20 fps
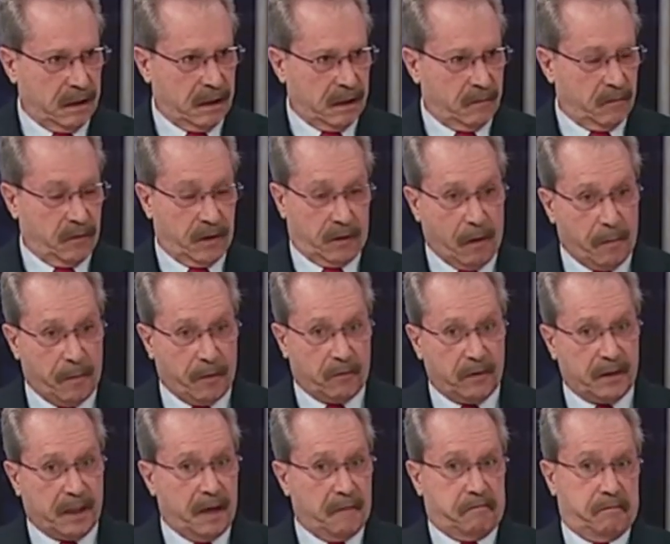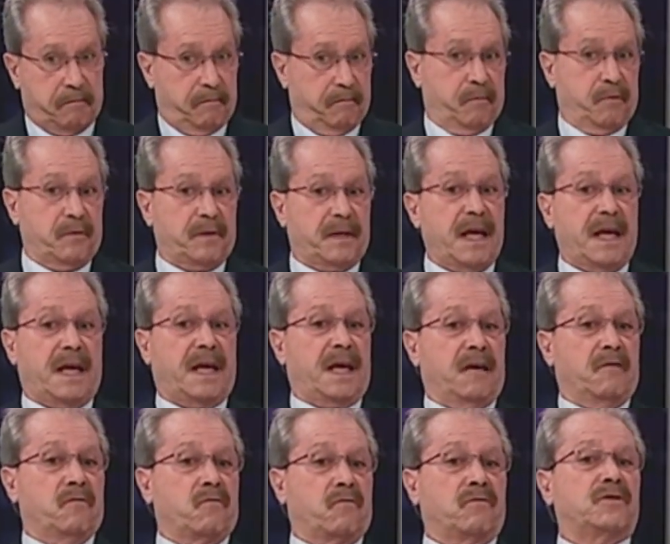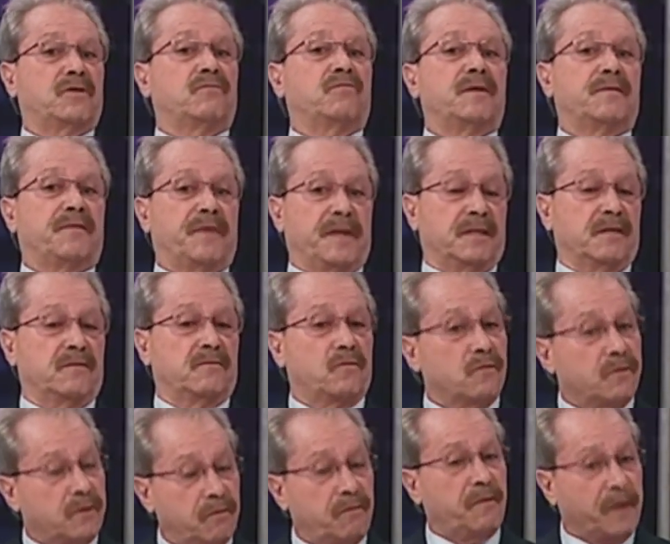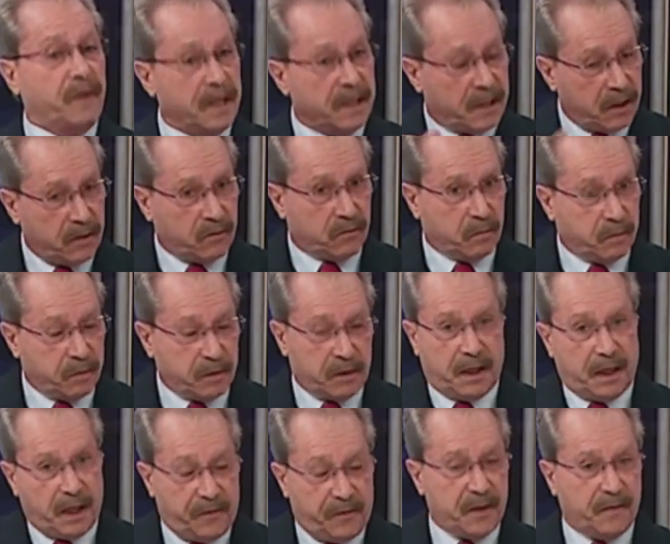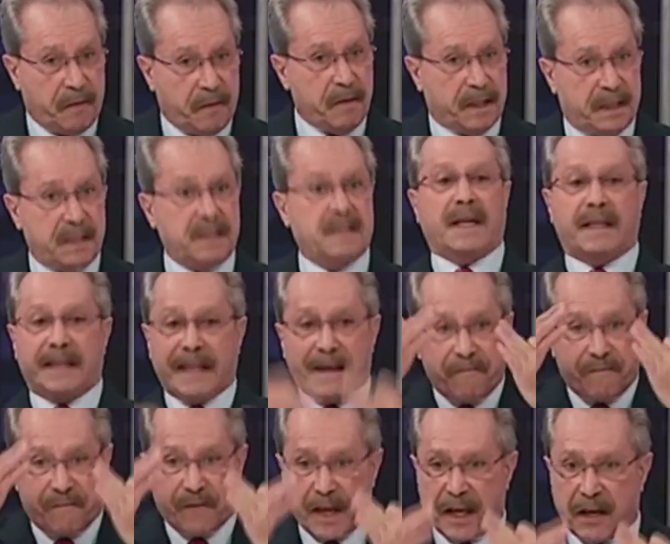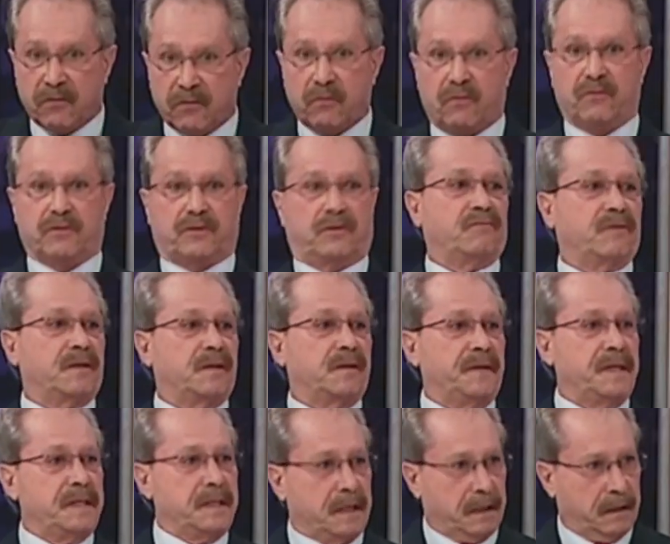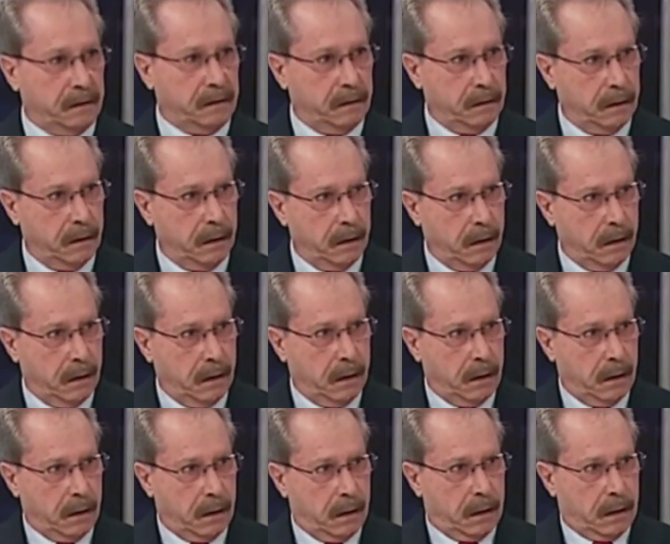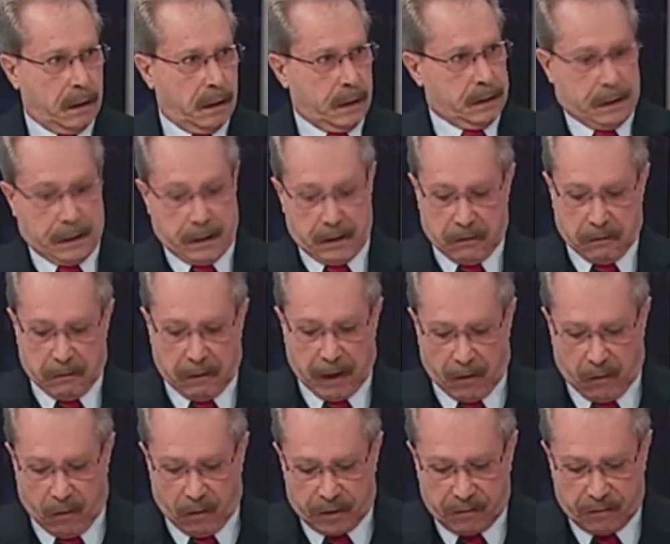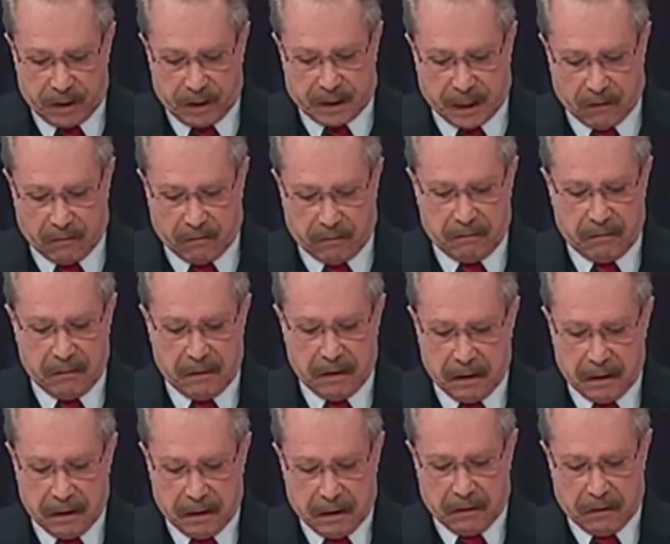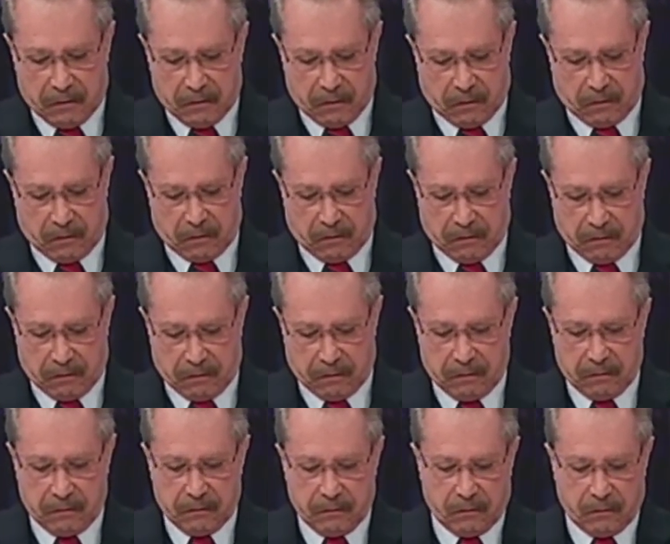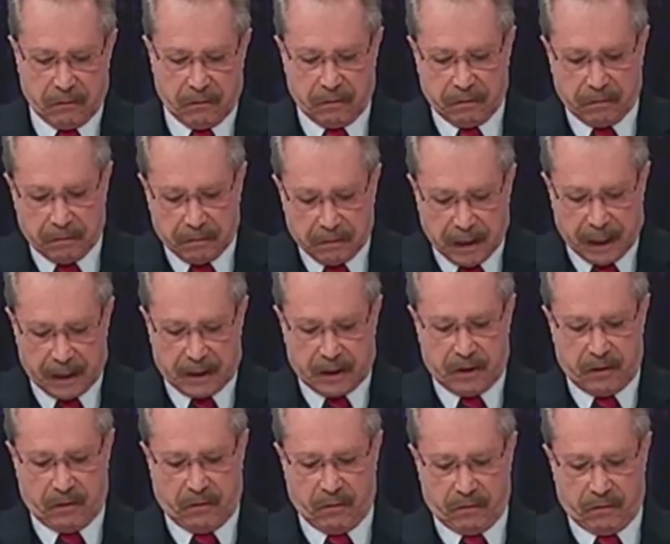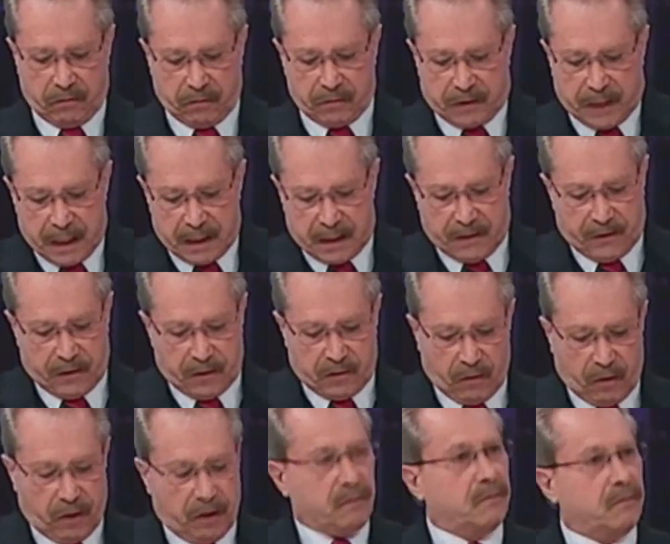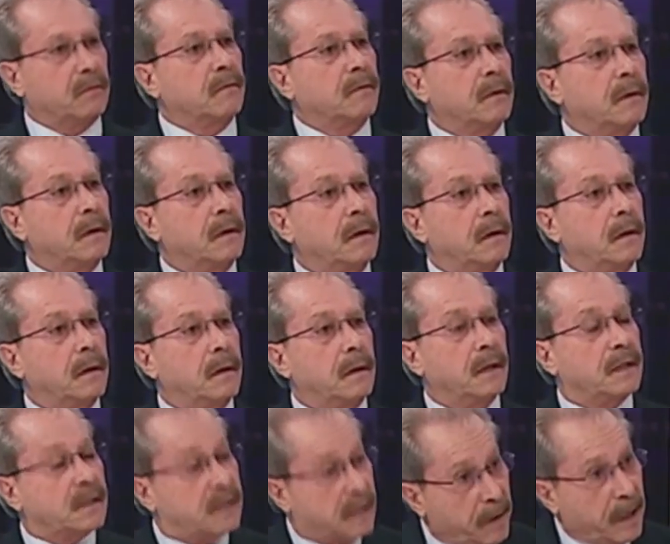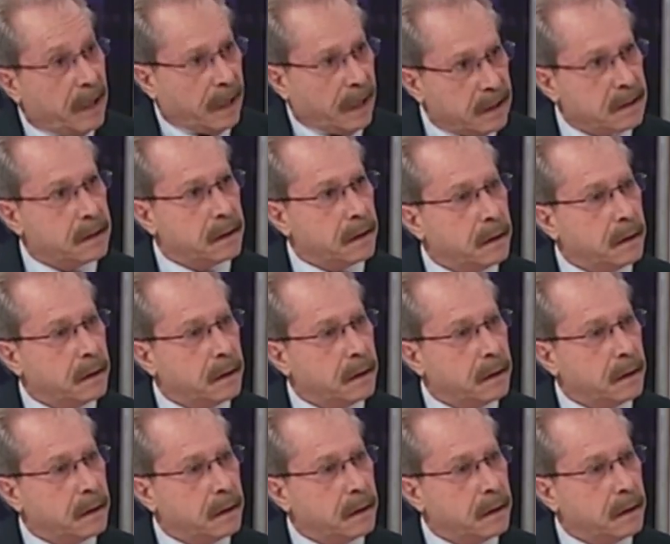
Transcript: Mas a tua pergunta é, por que, que o Constituinte fez isso? O Constituinte fez isso porque, efetivamente, isso era dever do Constituinte fazer. Quer dizer, a Constituição, no, no artigo 228, estabelece